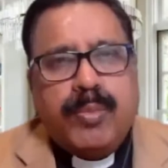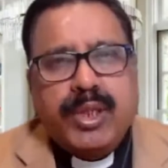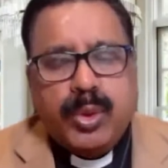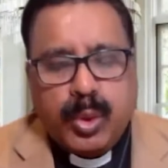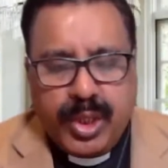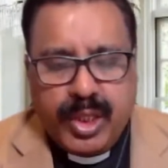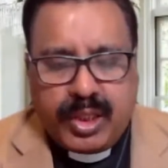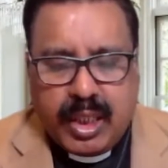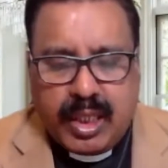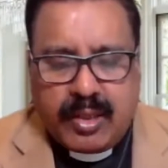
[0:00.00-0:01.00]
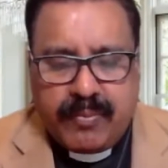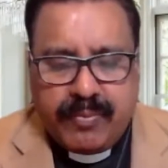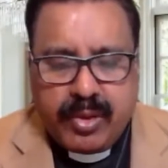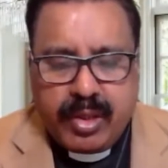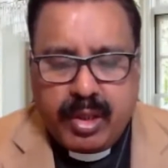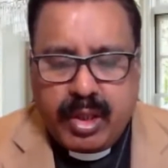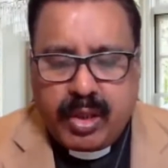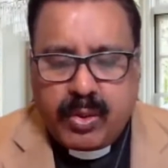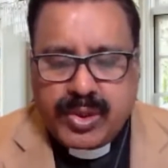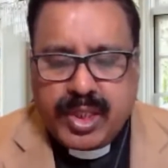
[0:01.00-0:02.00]
वो भी दूर ही था
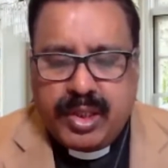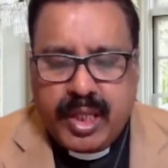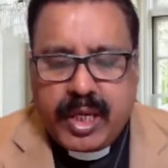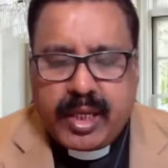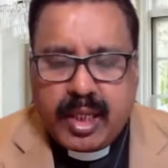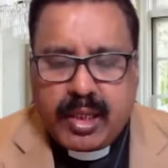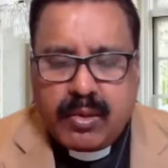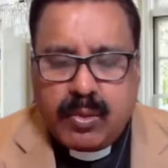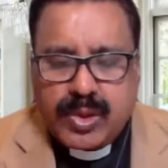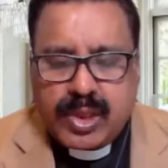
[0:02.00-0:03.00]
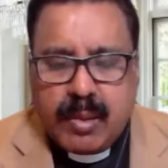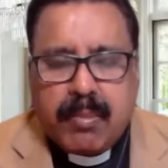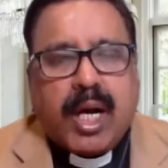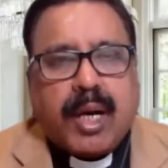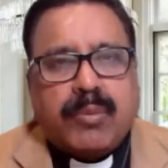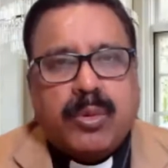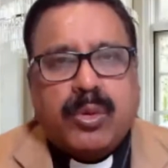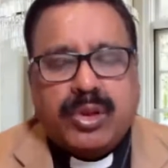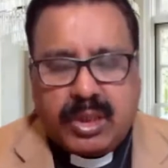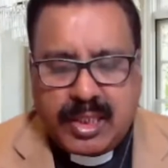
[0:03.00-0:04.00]
उसे देखकर उसके बाप
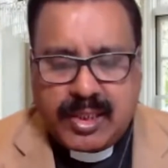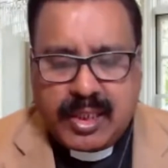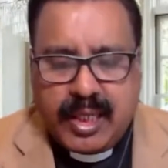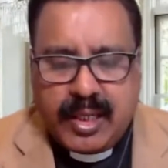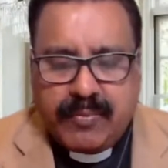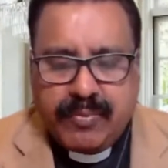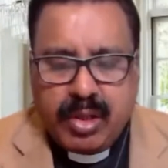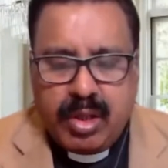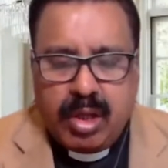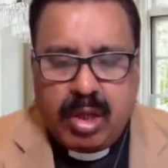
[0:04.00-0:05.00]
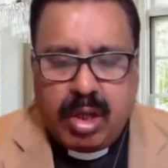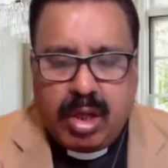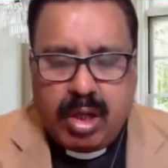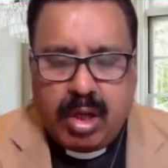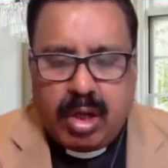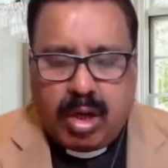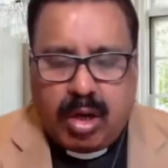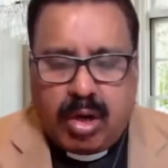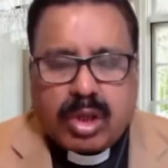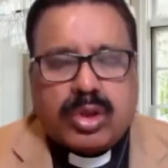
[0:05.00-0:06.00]
को तरसाया
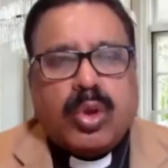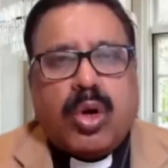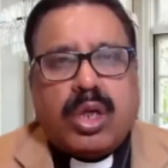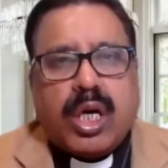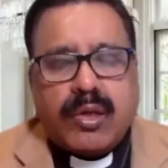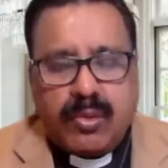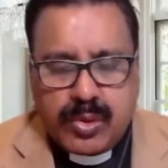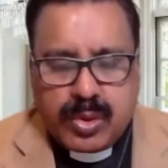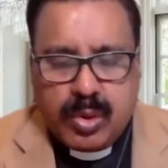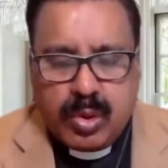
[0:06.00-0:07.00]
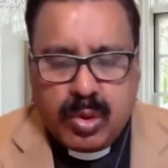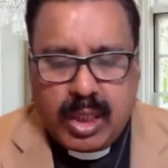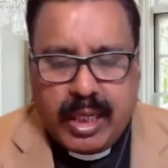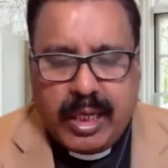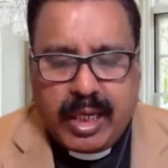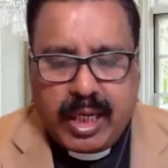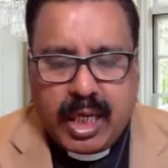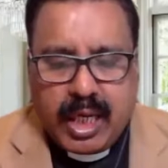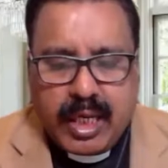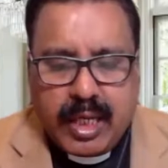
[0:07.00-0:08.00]
और दौड़कर उसको गले
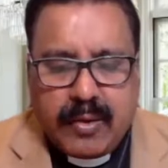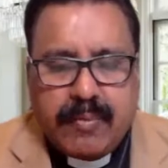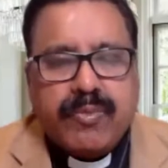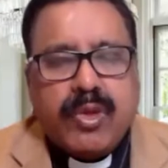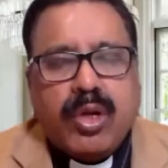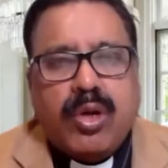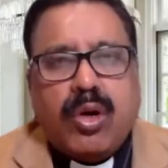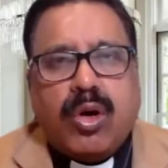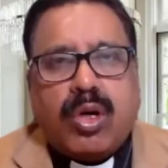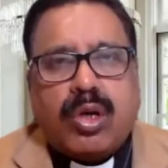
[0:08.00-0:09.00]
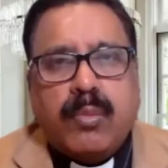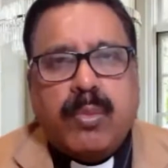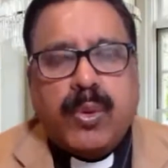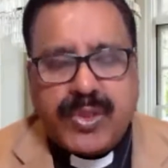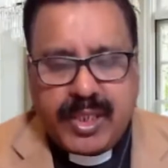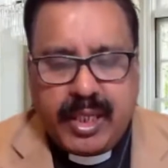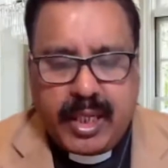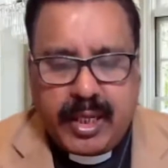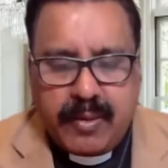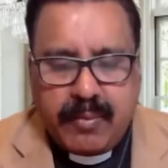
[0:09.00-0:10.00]
लगा लिया और भोसे
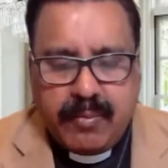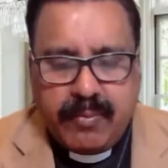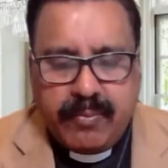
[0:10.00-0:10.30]
लिए